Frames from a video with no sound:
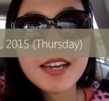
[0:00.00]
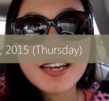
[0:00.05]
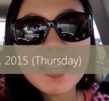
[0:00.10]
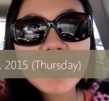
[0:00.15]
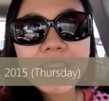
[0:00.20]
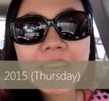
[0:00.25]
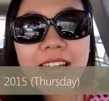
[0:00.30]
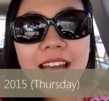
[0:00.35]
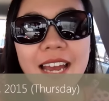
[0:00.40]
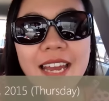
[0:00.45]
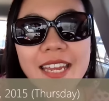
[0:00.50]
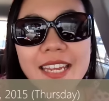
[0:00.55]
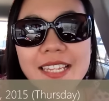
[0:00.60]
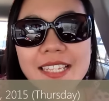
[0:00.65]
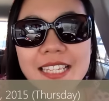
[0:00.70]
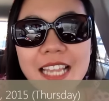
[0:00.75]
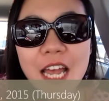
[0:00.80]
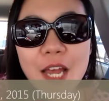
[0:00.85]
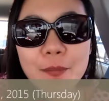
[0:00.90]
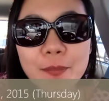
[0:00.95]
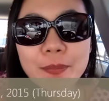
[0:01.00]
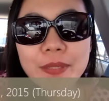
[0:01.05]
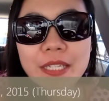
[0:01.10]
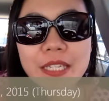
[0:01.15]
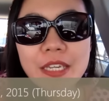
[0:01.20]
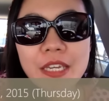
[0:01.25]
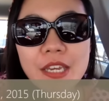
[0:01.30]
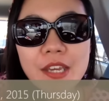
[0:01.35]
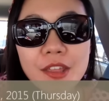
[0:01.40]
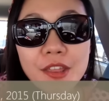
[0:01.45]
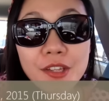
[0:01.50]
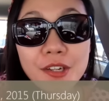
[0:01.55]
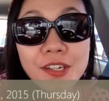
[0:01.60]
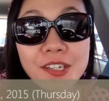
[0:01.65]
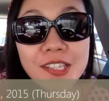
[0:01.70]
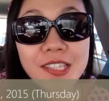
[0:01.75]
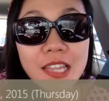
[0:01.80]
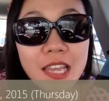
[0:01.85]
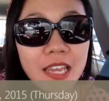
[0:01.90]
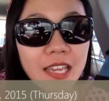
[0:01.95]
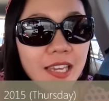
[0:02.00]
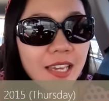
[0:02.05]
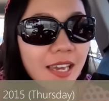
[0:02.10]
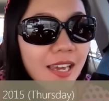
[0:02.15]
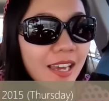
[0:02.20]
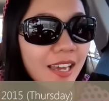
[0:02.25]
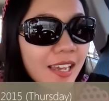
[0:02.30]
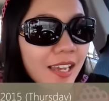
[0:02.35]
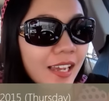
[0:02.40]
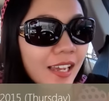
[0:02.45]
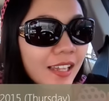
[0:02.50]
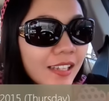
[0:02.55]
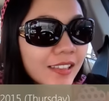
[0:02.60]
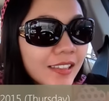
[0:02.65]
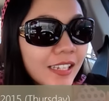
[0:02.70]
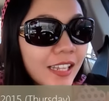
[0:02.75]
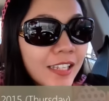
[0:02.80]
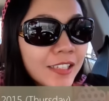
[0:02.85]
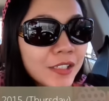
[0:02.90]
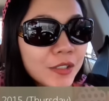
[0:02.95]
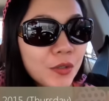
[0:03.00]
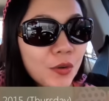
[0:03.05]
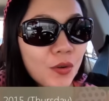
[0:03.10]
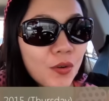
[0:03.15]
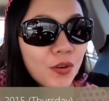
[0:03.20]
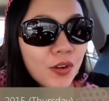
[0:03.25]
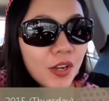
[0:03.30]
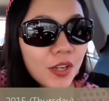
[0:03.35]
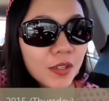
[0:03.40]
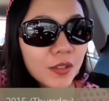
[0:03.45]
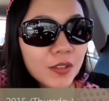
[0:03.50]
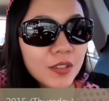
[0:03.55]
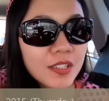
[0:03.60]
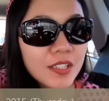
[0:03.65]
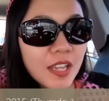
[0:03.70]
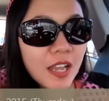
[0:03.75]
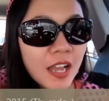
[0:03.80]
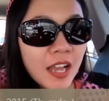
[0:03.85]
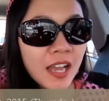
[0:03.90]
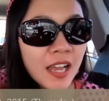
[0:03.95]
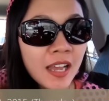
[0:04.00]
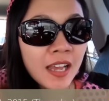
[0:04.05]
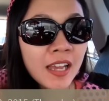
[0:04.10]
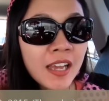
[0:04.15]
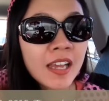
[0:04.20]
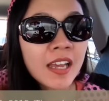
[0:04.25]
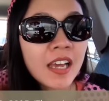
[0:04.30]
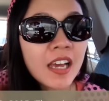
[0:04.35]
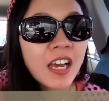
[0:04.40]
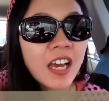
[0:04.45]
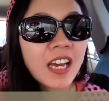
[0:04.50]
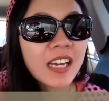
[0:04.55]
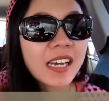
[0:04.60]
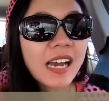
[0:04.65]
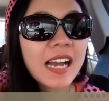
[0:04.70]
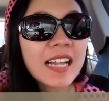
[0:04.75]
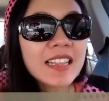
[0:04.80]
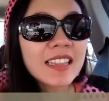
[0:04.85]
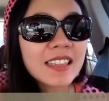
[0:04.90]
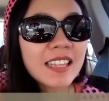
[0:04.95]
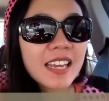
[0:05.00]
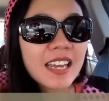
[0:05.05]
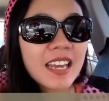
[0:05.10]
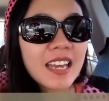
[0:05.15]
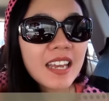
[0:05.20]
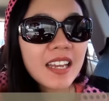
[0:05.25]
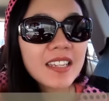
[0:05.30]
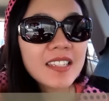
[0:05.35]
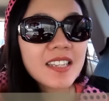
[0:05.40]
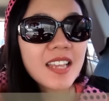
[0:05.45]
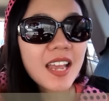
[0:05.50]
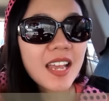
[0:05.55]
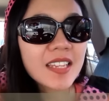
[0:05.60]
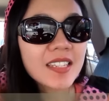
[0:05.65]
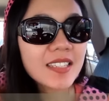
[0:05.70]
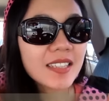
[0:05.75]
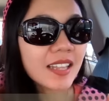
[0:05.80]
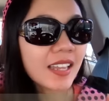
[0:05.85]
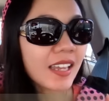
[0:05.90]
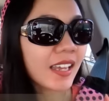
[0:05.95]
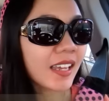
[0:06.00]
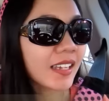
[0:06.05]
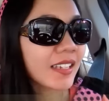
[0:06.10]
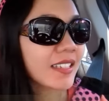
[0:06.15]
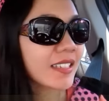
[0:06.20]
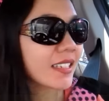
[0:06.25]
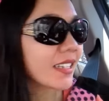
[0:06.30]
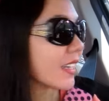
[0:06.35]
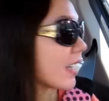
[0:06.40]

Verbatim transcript: Hi guys! Happy Thursday and andito ako ngayon sa Caltech, sa SLEX.